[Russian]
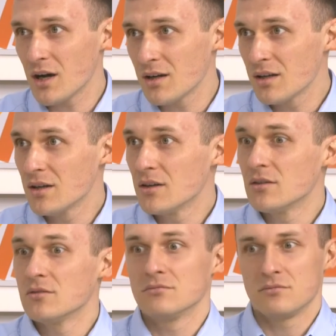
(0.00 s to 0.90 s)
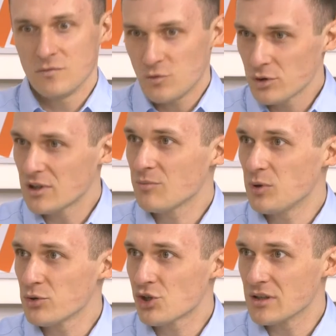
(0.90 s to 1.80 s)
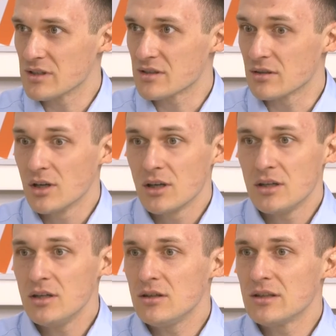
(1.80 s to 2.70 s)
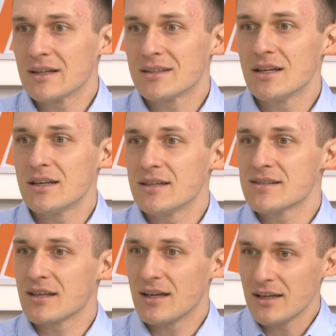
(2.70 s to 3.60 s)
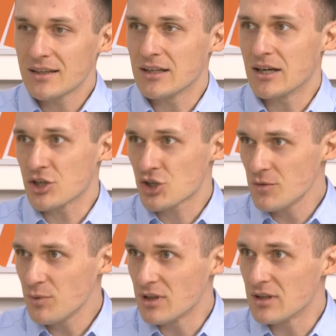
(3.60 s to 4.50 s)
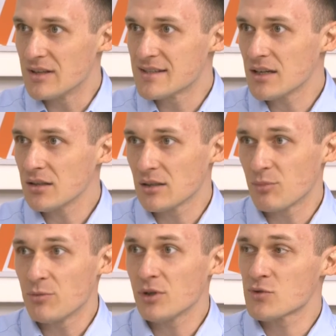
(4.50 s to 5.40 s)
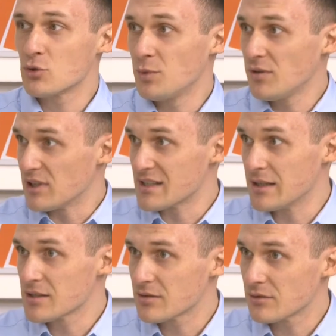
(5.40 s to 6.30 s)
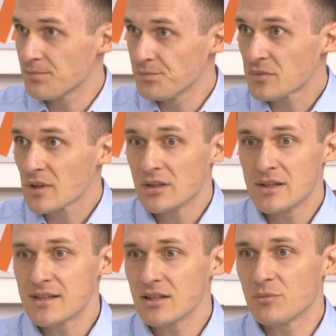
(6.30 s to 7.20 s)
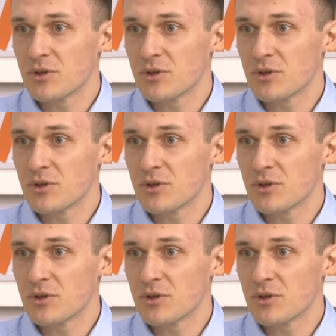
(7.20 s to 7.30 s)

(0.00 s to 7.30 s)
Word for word: А. Вот так получается. И иногда из-за этой ошибки нельзя, например, вступить в наследство. Нельзя,